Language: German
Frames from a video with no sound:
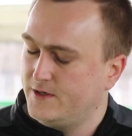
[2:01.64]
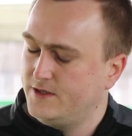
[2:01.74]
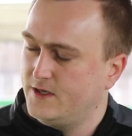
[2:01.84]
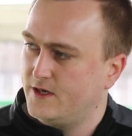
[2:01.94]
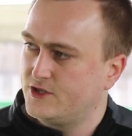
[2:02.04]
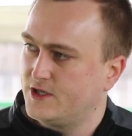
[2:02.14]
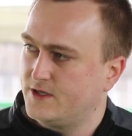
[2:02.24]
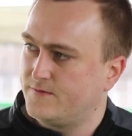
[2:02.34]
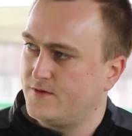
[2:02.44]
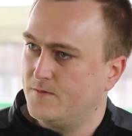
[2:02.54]
fiel dir der
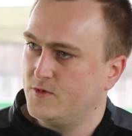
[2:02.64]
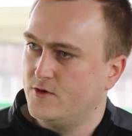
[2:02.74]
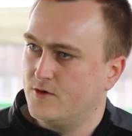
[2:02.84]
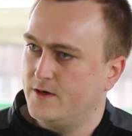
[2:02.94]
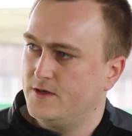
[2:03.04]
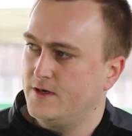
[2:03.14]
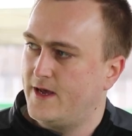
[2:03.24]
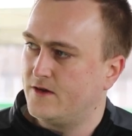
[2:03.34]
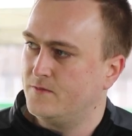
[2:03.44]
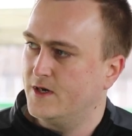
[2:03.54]
Schritt vom Junioren in den
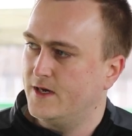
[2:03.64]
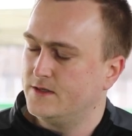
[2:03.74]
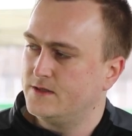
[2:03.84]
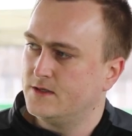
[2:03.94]
Herrenbereich?